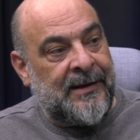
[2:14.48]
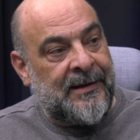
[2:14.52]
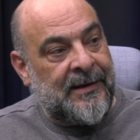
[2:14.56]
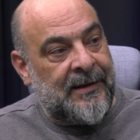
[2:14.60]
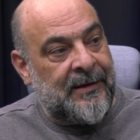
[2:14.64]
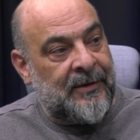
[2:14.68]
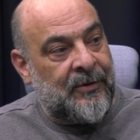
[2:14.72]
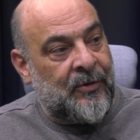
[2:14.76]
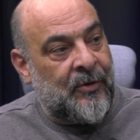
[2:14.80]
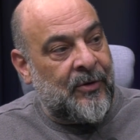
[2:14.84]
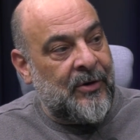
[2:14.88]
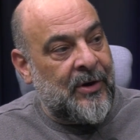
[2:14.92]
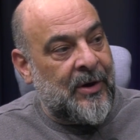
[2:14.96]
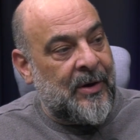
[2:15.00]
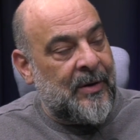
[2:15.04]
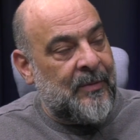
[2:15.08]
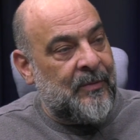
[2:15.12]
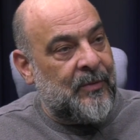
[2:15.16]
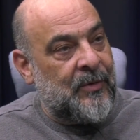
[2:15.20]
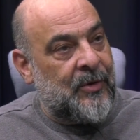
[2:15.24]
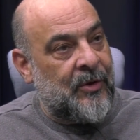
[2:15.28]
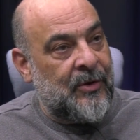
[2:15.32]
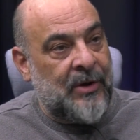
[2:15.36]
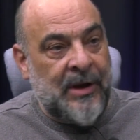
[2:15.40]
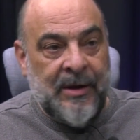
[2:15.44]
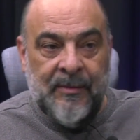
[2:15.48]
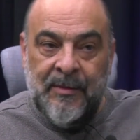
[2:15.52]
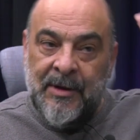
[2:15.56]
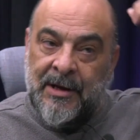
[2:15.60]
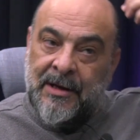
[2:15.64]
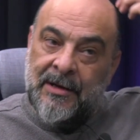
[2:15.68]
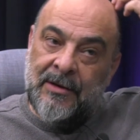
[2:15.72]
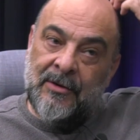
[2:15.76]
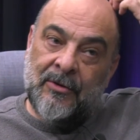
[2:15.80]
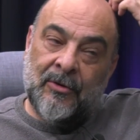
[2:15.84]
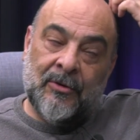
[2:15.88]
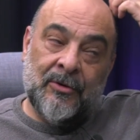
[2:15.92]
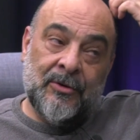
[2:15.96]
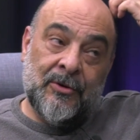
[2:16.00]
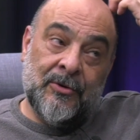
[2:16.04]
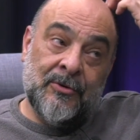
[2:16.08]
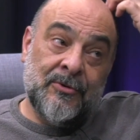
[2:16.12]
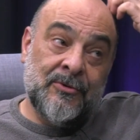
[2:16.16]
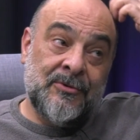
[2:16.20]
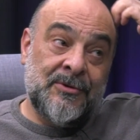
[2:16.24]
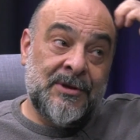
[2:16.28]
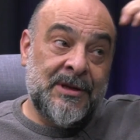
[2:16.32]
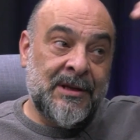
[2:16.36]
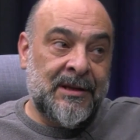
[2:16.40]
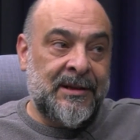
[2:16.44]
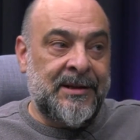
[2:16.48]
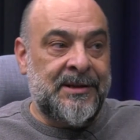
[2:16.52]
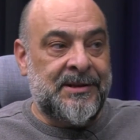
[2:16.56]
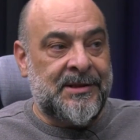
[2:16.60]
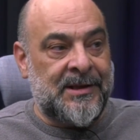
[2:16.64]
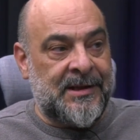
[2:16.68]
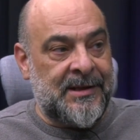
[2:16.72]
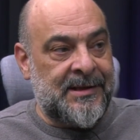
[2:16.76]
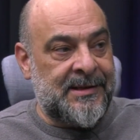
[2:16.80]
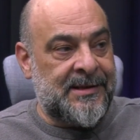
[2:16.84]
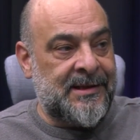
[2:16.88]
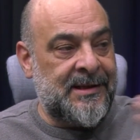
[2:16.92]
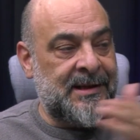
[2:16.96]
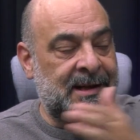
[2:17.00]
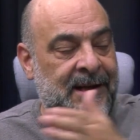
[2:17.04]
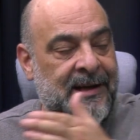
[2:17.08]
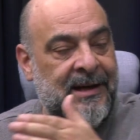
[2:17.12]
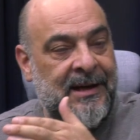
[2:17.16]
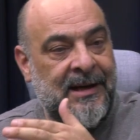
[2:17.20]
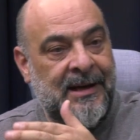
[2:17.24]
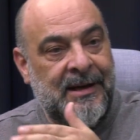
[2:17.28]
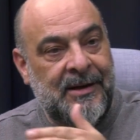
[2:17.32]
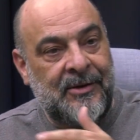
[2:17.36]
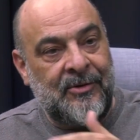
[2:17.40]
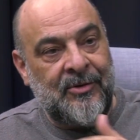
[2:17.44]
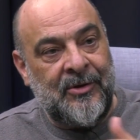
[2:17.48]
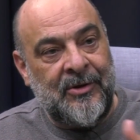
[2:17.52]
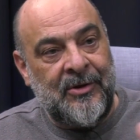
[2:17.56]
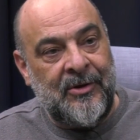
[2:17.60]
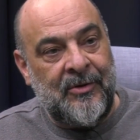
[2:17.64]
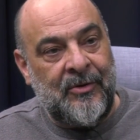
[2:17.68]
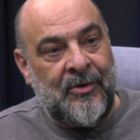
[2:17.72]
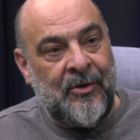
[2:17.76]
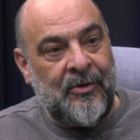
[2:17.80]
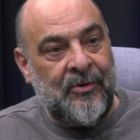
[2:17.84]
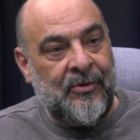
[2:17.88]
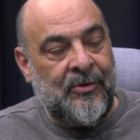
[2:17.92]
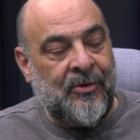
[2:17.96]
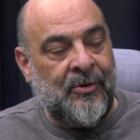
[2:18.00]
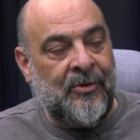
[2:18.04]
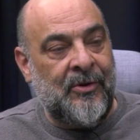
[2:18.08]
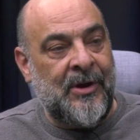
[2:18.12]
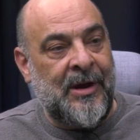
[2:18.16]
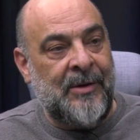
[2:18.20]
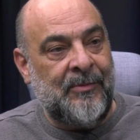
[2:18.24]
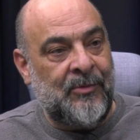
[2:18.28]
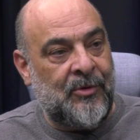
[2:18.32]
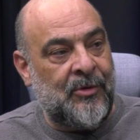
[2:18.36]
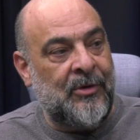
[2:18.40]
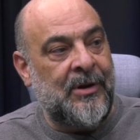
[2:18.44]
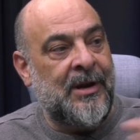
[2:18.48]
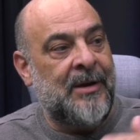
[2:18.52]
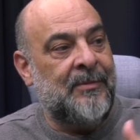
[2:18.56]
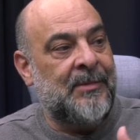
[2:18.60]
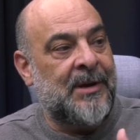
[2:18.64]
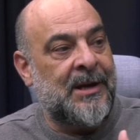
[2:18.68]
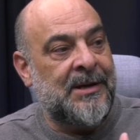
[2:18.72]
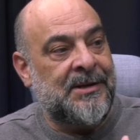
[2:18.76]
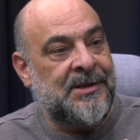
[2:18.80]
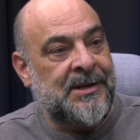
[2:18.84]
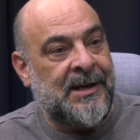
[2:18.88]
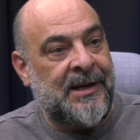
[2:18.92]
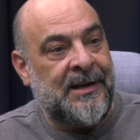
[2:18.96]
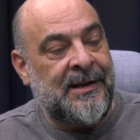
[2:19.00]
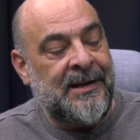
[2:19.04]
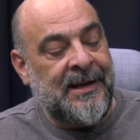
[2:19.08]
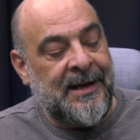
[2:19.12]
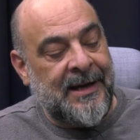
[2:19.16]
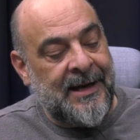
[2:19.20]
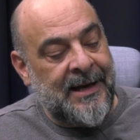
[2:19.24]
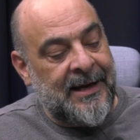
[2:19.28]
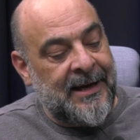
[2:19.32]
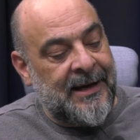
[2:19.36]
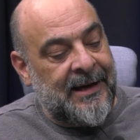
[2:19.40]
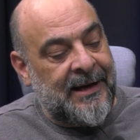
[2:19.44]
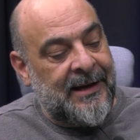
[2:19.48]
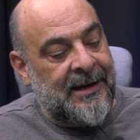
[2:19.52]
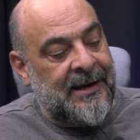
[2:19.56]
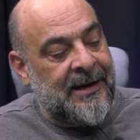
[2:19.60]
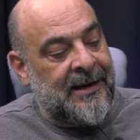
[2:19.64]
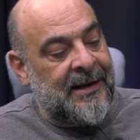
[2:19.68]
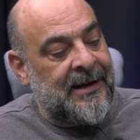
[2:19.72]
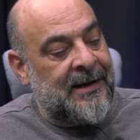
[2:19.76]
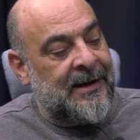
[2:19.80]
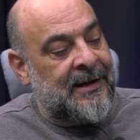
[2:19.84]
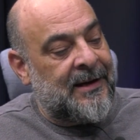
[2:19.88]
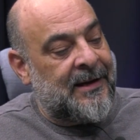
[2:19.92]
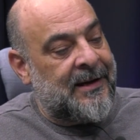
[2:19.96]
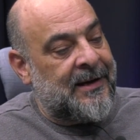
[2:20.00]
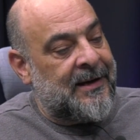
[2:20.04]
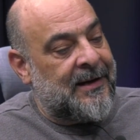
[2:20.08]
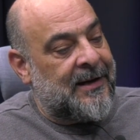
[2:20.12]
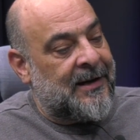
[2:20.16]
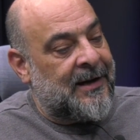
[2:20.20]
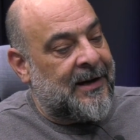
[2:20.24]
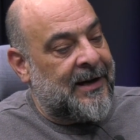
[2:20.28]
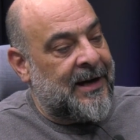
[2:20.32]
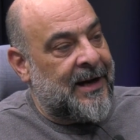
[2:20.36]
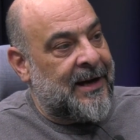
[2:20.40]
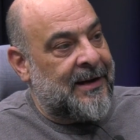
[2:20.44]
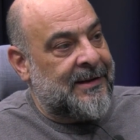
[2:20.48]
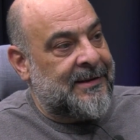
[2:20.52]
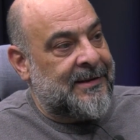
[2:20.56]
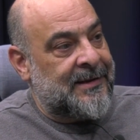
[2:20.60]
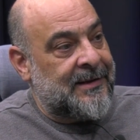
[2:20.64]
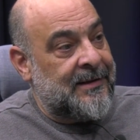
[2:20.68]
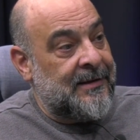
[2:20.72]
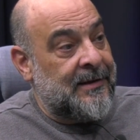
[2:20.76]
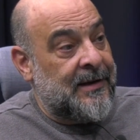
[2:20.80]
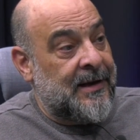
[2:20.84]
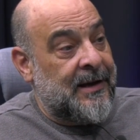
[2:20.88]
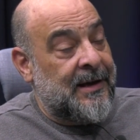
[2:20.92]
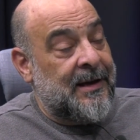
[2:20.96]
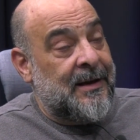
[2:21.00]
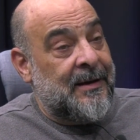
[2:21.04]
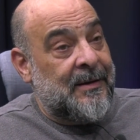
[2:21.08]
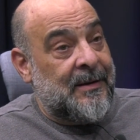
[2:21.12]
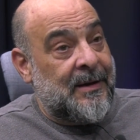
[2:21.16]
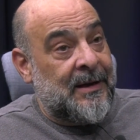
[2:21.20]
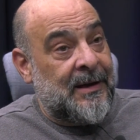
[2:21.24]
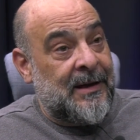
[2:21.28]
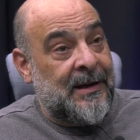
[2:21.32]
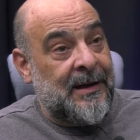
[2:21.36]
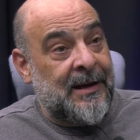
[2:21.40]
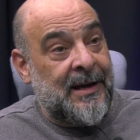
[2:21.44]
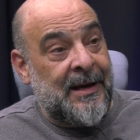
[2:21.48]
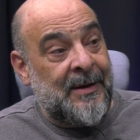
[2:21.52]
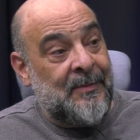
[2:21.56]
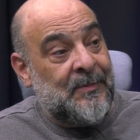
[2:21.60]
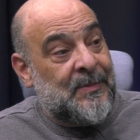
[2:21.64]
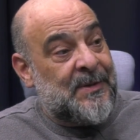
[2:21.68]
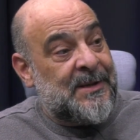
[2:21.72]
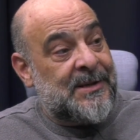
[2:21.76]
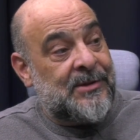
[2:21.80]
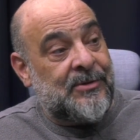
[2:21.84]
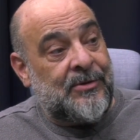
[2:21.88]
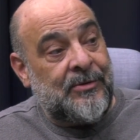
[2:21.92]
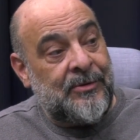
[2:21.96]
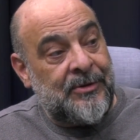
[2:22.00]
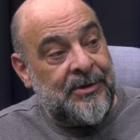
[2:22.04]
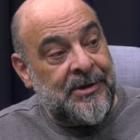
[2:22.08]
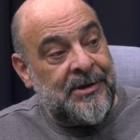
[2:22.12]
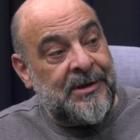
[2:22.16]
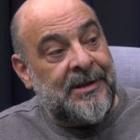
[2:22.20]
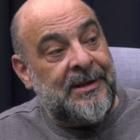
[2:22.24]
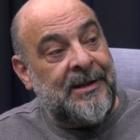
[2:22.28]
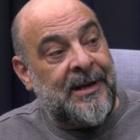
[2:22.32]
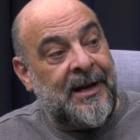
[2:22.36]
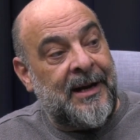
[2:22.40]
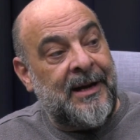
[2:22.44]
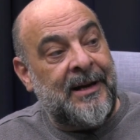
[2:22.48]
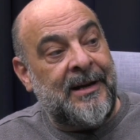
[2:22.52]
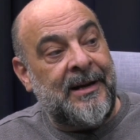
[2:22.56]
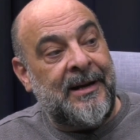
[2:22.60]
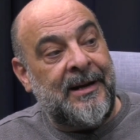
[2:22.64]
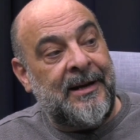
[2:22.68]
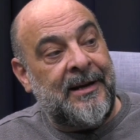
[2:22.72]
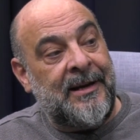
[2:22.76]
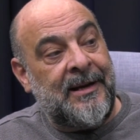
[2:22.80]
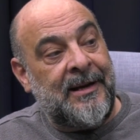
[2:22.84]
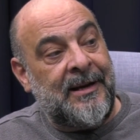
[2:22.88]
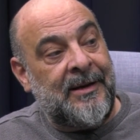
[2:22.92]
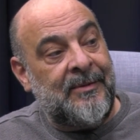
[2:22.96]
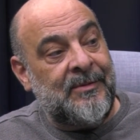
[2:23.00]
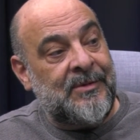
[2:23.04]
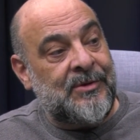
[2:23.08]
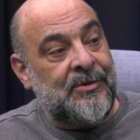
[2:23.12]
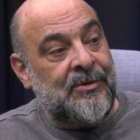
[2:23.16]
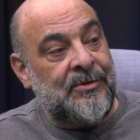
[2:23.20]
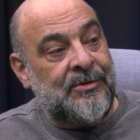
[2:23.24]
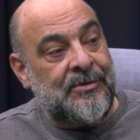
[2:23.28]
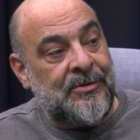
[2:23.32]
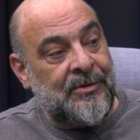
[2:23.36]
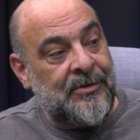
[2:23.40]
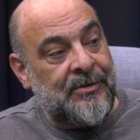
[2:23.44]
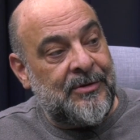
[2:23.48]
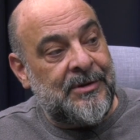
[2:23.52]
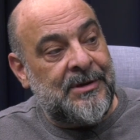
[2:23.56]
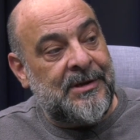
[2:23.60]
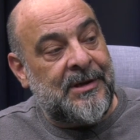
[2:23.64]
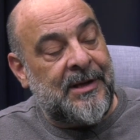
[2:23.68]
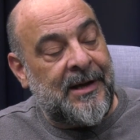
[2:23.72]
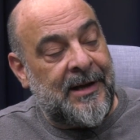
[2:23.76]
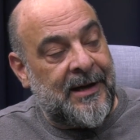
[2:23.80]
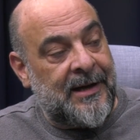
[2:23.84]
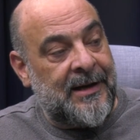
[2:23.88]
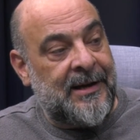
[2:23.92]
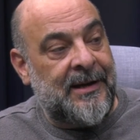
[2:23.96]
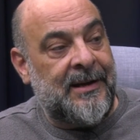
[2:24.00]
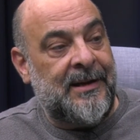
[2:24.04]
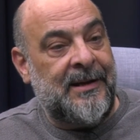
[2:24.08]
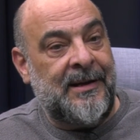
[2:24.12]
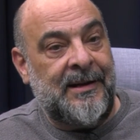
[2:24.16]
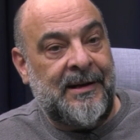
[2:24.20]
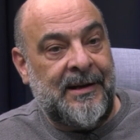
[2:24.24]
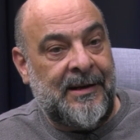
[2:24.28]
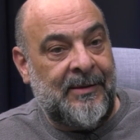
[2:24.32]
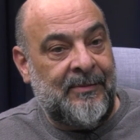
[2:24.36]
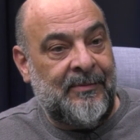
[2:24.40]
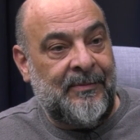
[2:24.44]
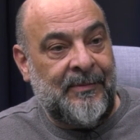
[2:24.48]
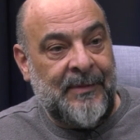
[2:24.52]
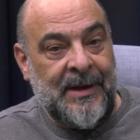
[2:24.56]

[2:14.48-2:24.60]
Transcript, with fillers: dönem dönemin o 100 yıl içerisindeki dönem dönem geçen hayatın e, hem psikolojik tarihini hem sosyoloji tarihini hem